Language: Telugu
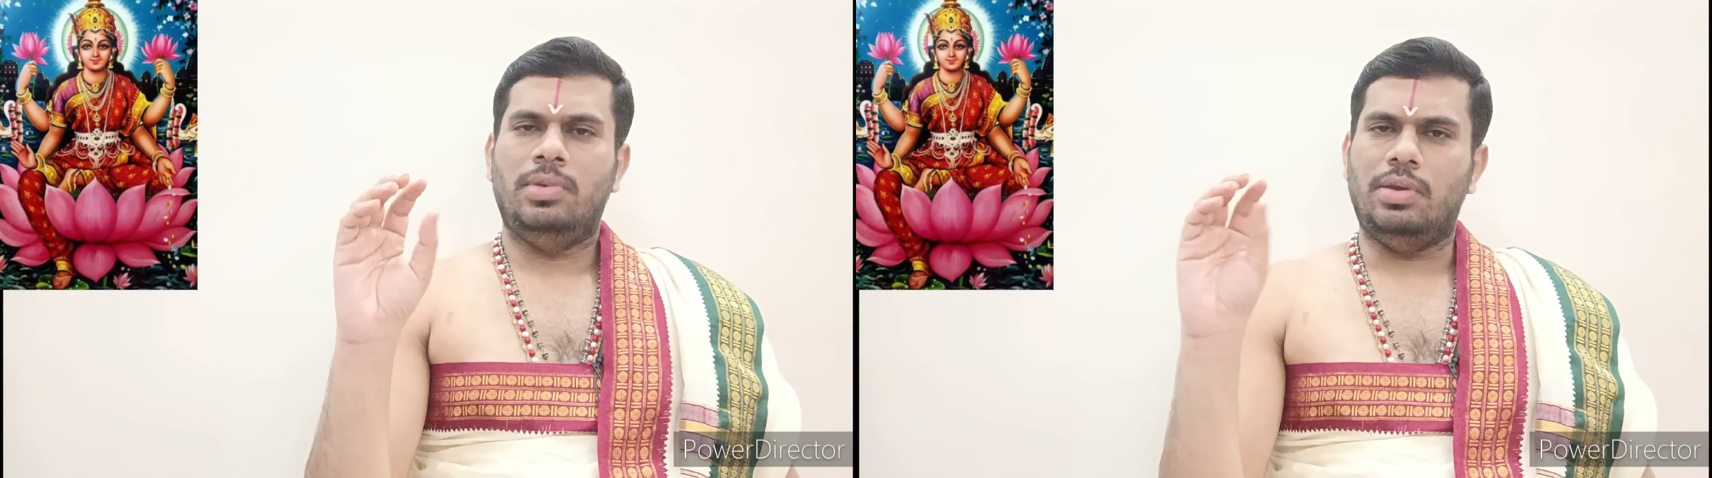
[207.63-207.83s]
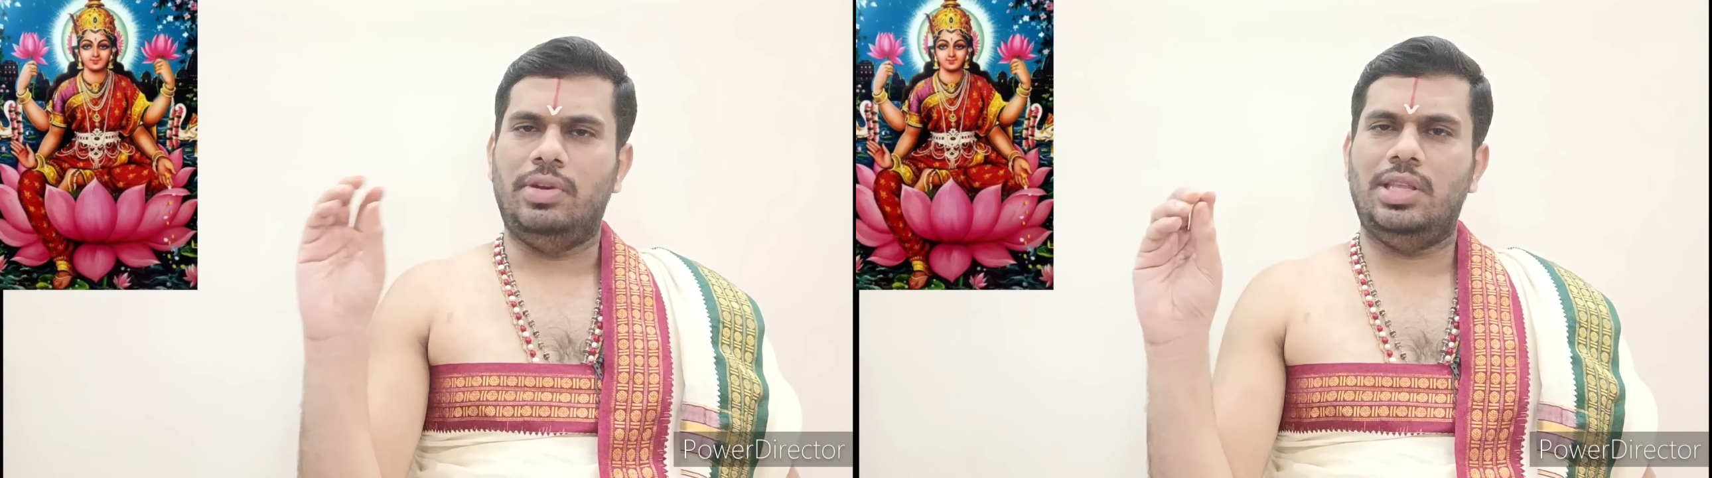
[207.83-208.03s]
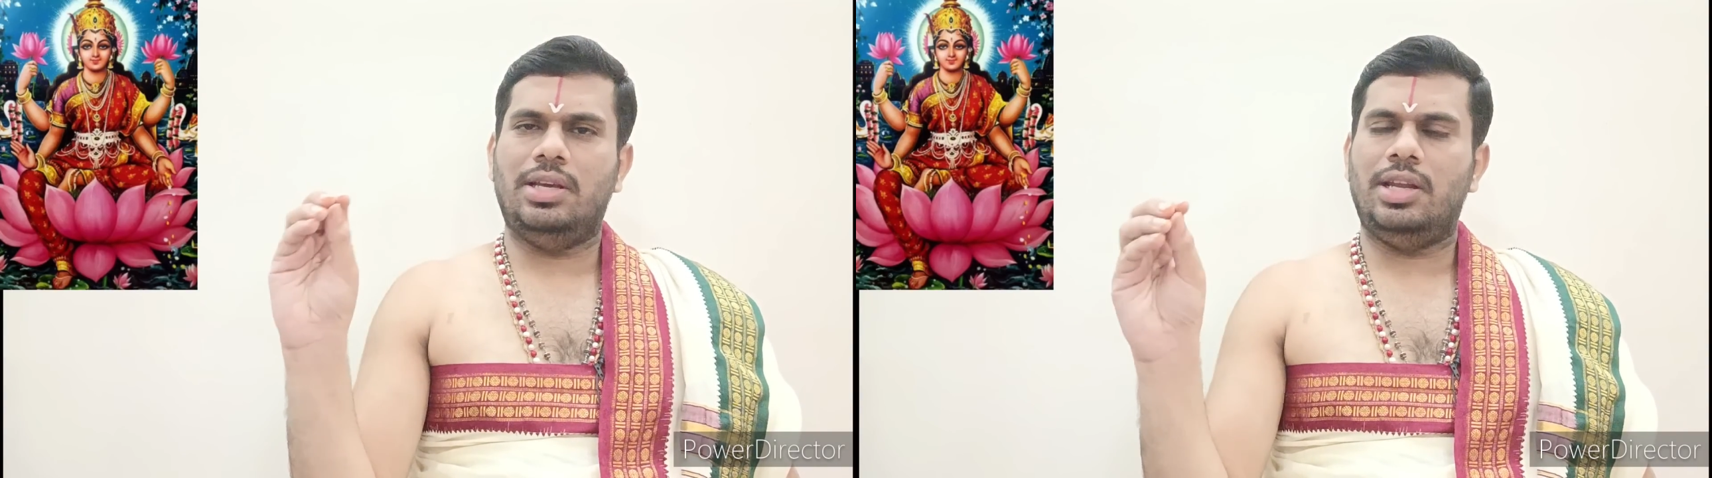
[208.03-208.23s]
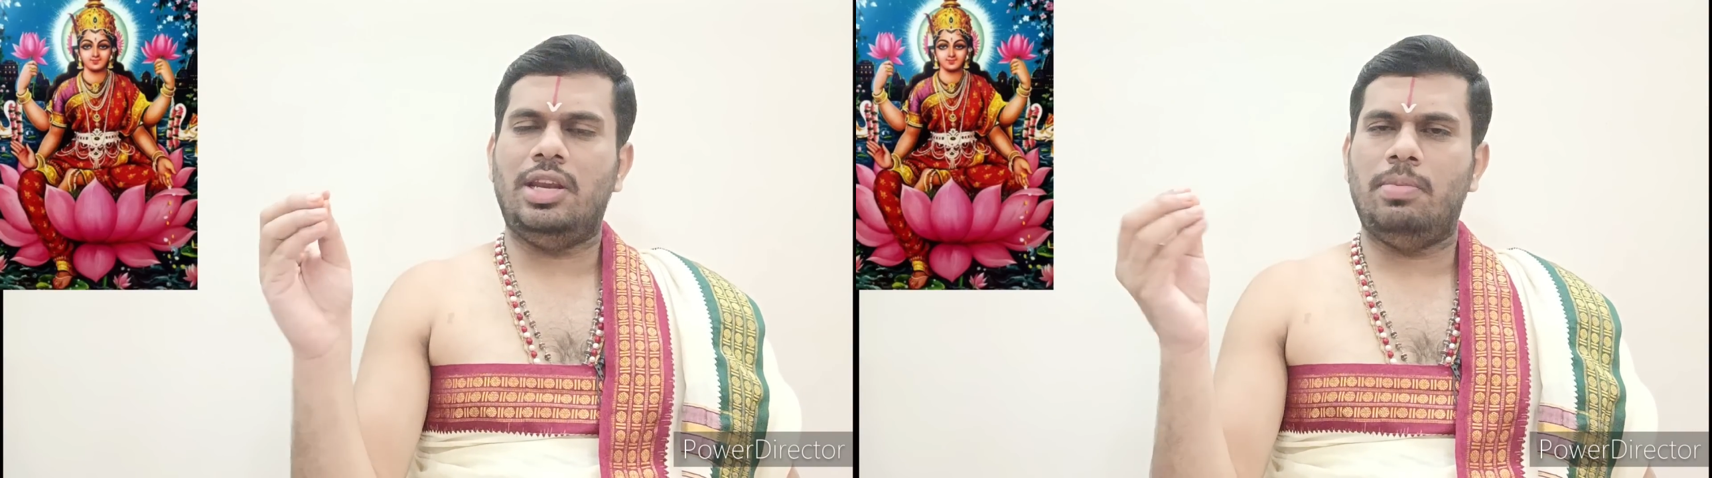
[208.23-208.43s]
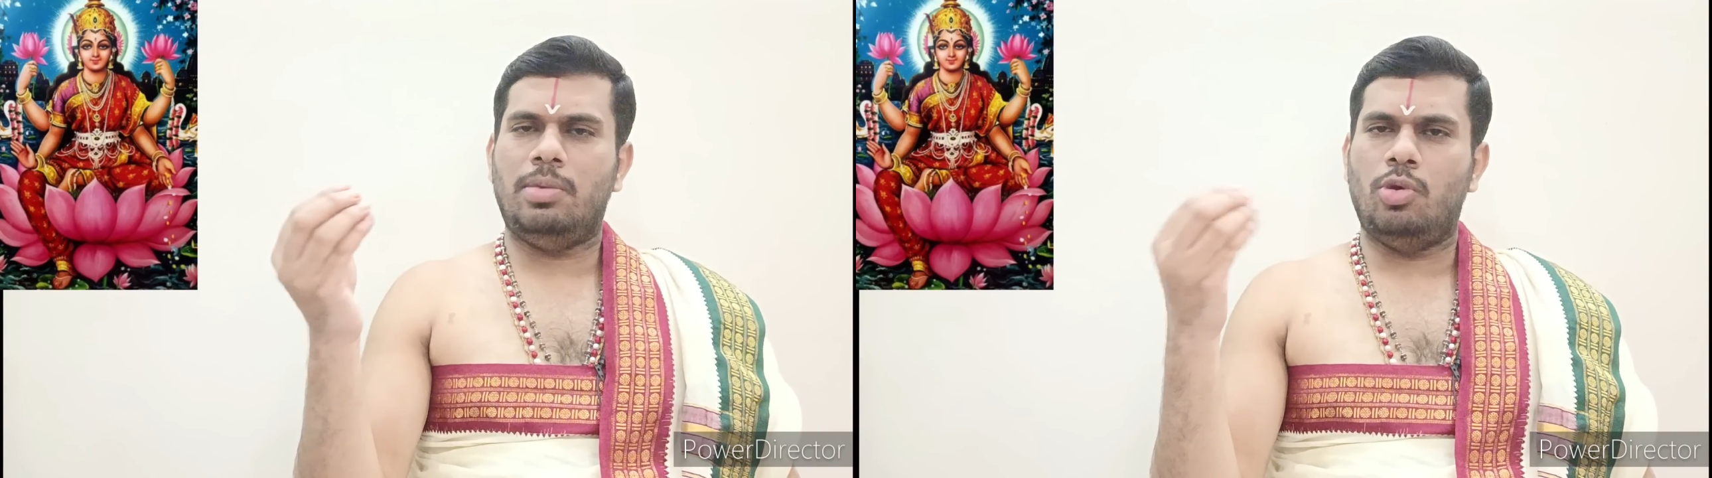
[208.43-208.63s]
ఎవరి
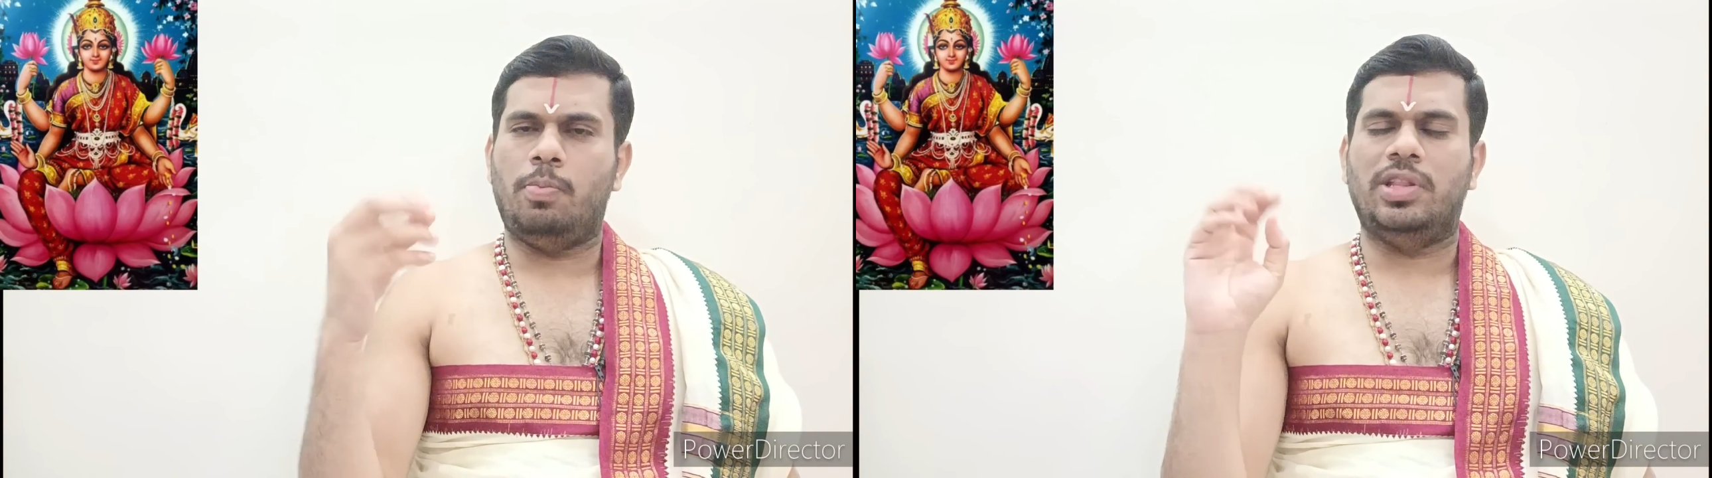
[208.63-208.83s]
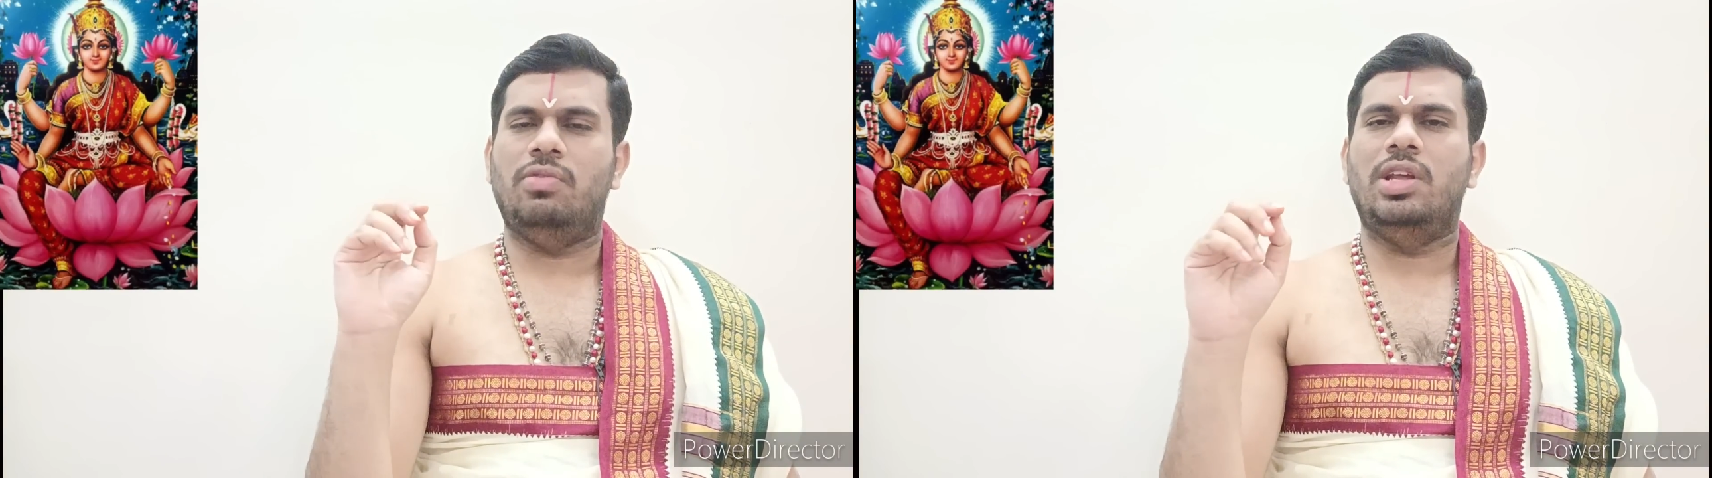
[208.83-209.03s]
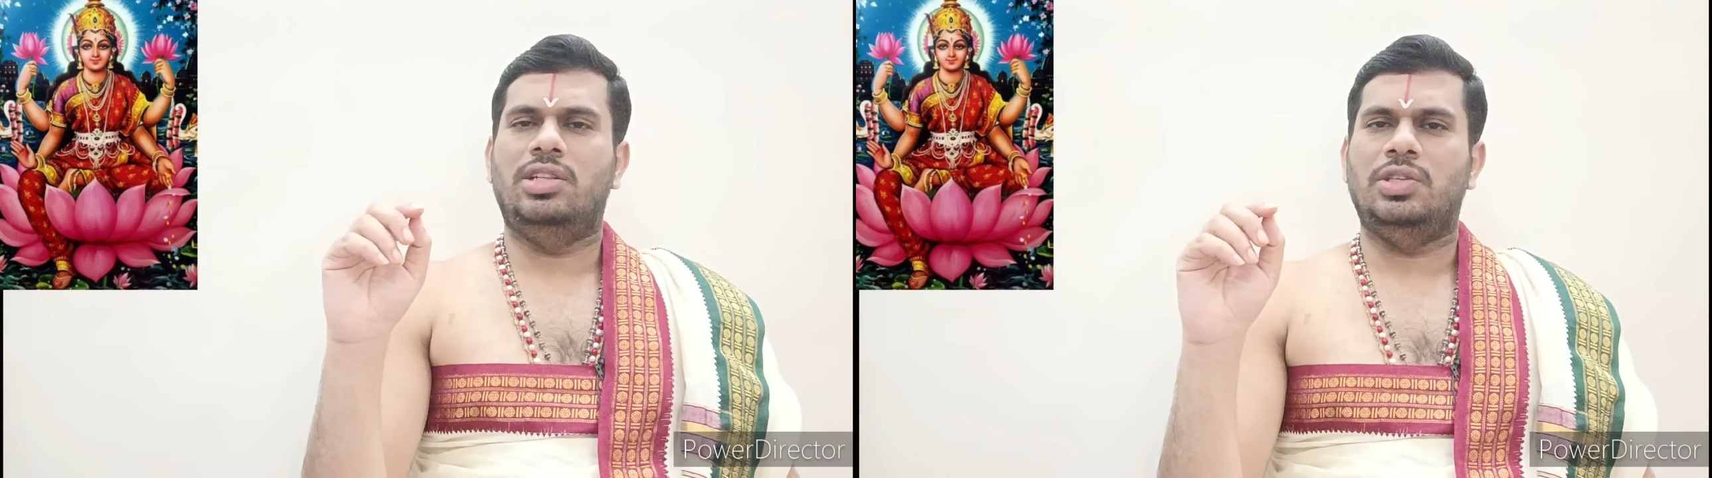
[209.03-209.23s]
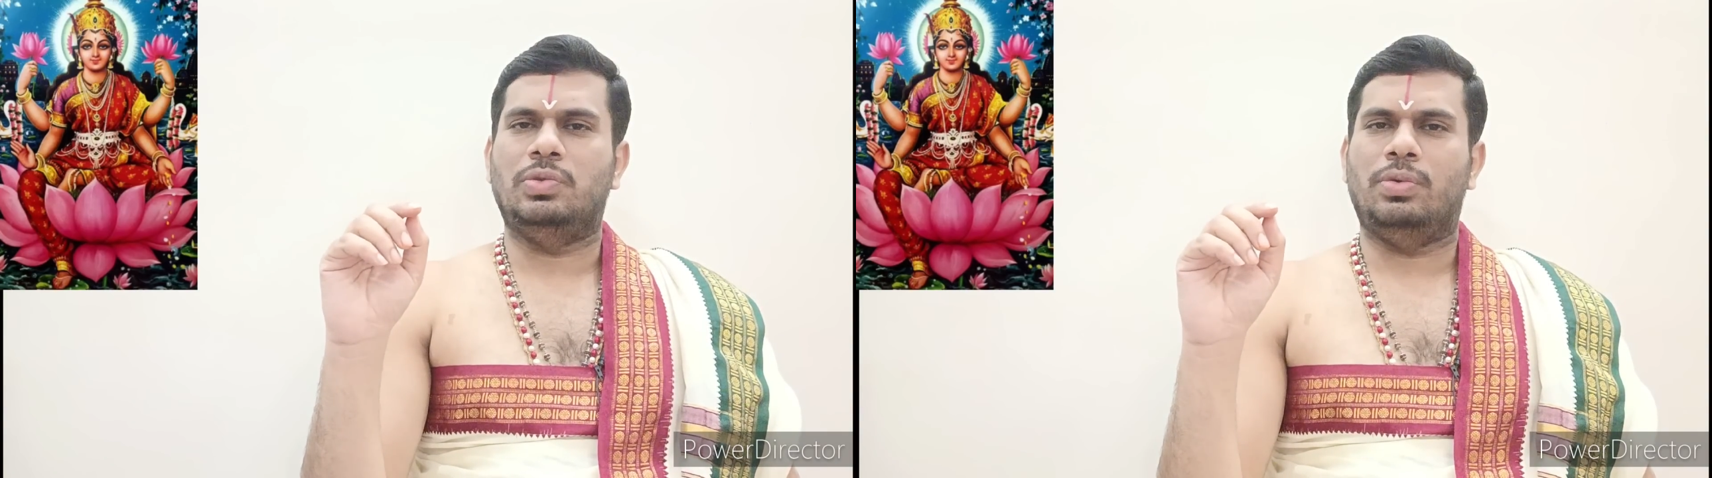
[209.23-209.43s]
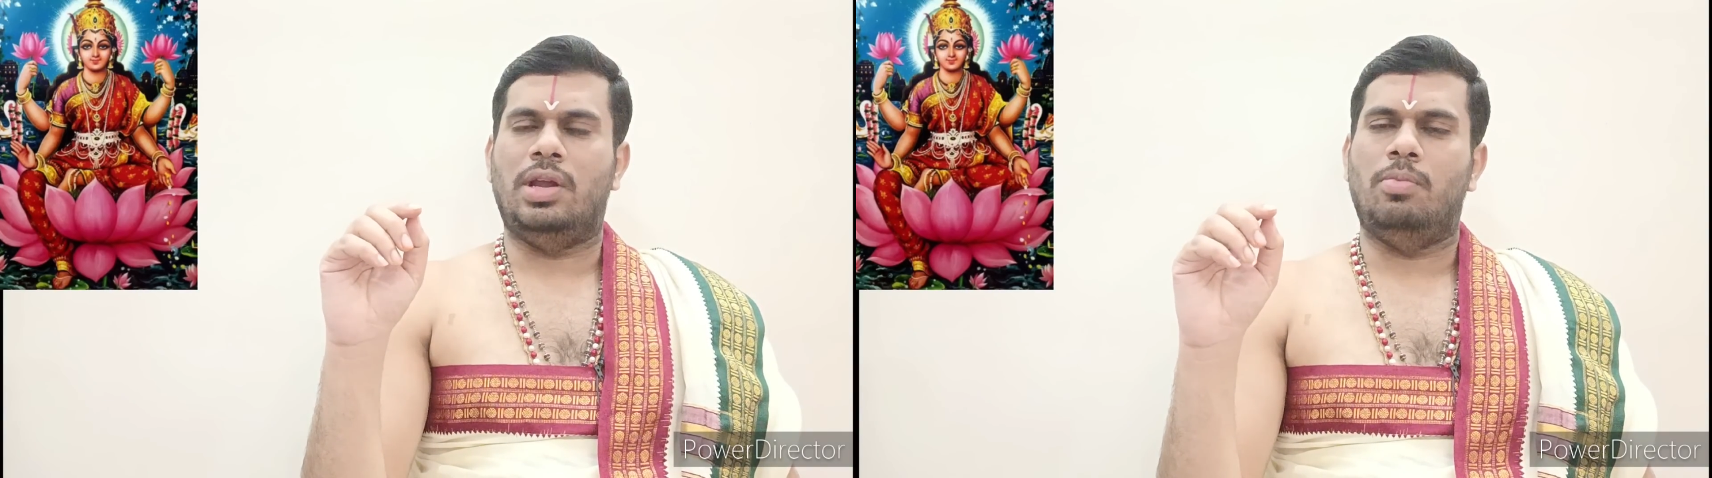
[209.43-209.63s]
దగ్గరైనా మనం ఒక పదివేలు
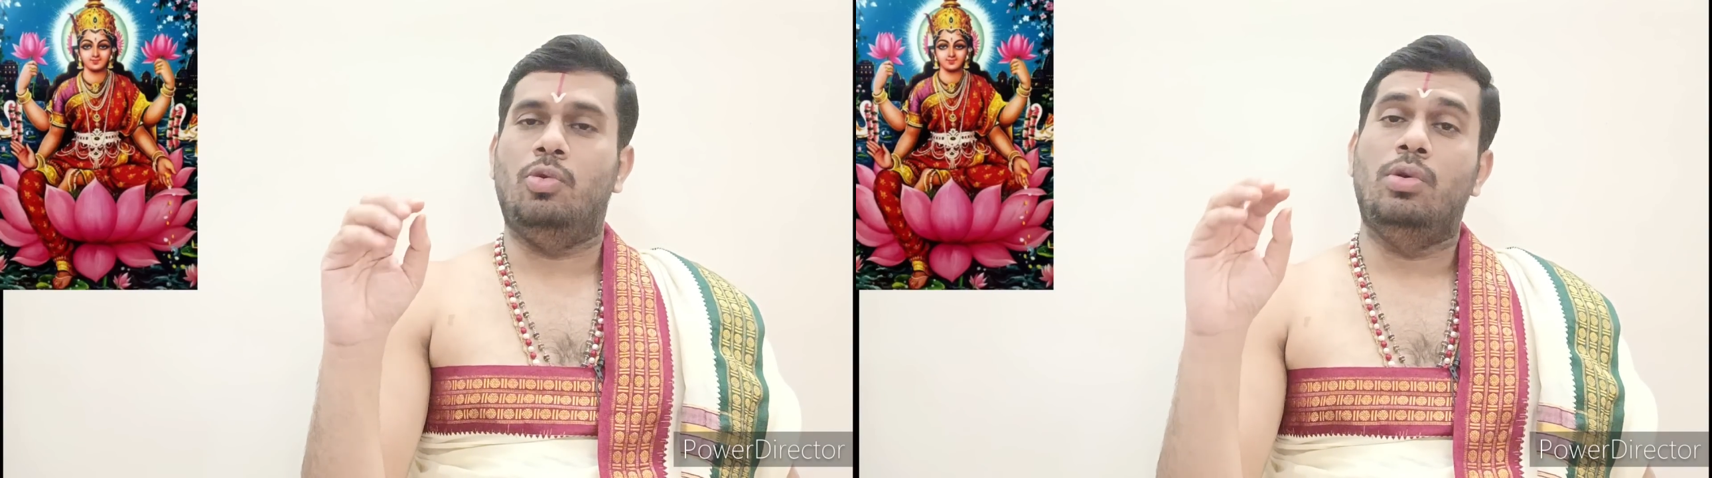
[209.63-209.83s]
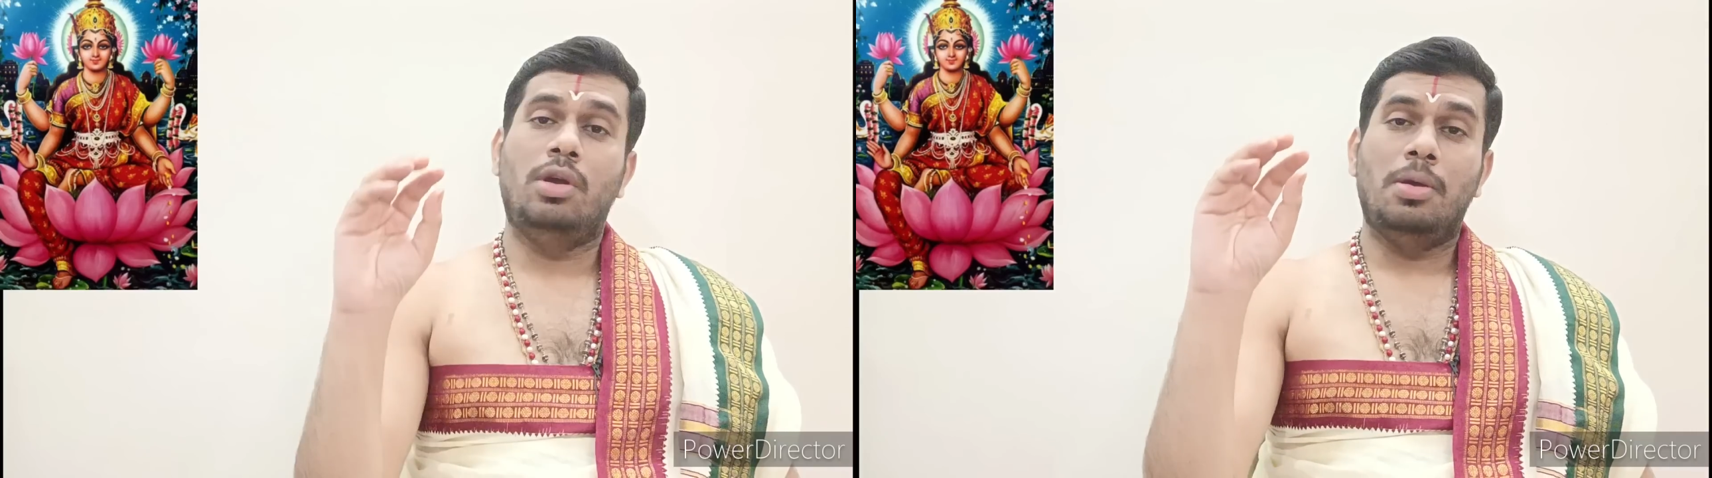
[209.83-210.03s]
తీసుకున్నాము